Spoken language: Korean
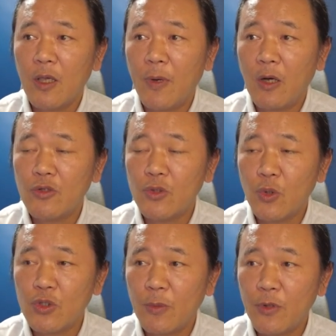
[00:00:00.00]
마우스
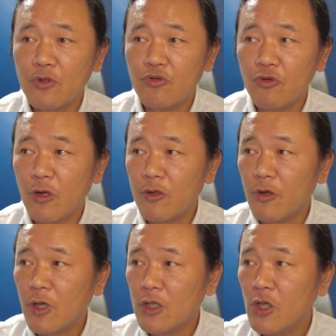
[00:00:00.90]
오른쪽 버튼
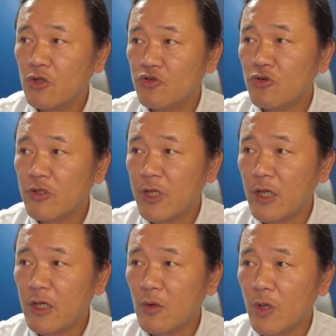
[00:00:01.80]
눌러서 그러니까 쭉
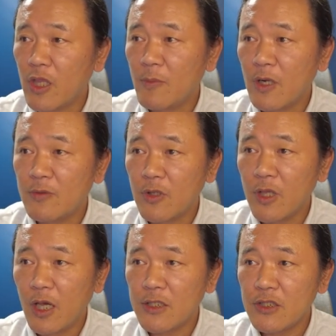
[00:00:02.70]
드래그해서 원하는 만큼
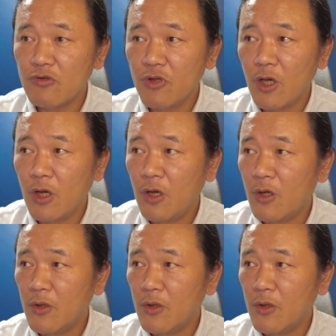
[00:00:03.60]
선택하시고요.